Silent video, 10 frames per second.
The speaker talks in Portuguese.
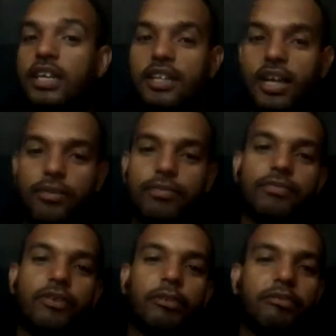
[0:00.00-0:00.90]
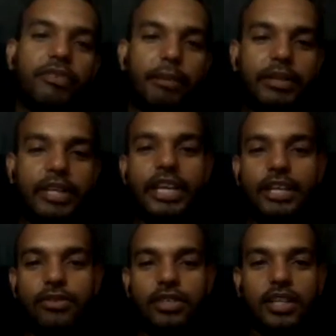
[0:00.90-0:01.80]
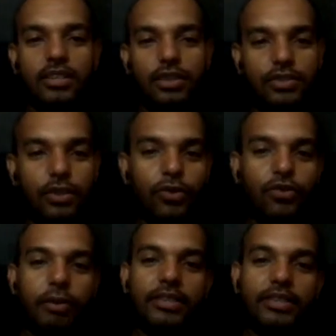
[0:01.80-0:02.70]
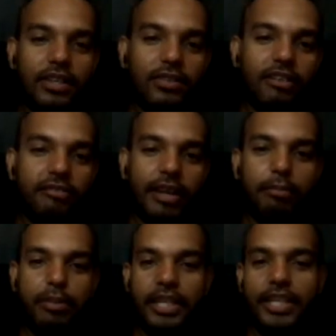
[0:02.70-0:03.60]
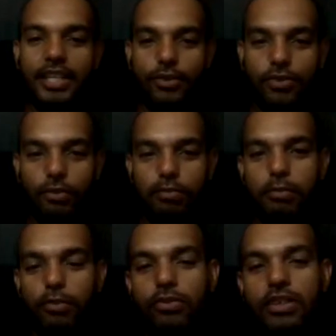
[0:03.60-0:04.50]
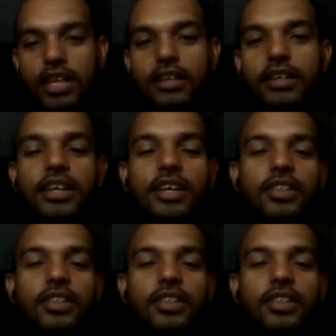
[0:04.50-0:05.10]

Então, vamos ver a briga aí dos grandões. Estou acostumado tanto a ver a briga aqui no submundo, né?